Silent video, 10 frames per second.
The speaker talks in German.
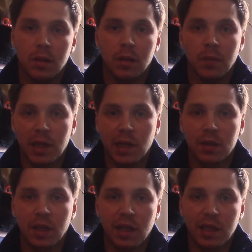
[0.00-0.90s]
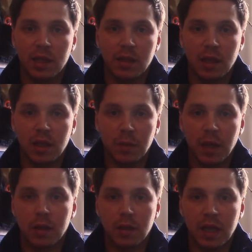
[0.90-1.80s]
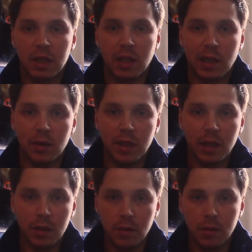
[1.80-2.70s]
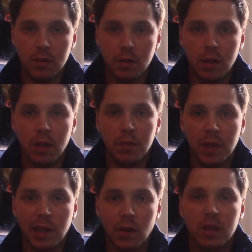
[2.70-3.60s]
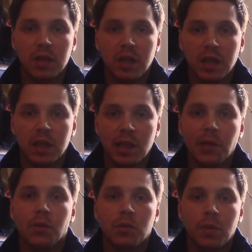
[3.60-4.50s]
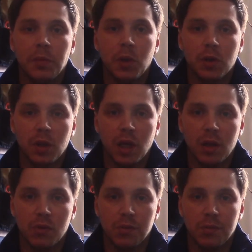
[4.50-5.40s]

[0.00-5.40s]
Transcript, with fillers: Man sollte das Kind dann nicht immer gleich isolieren, man sollte dem Kind so gut wie möglich helfen.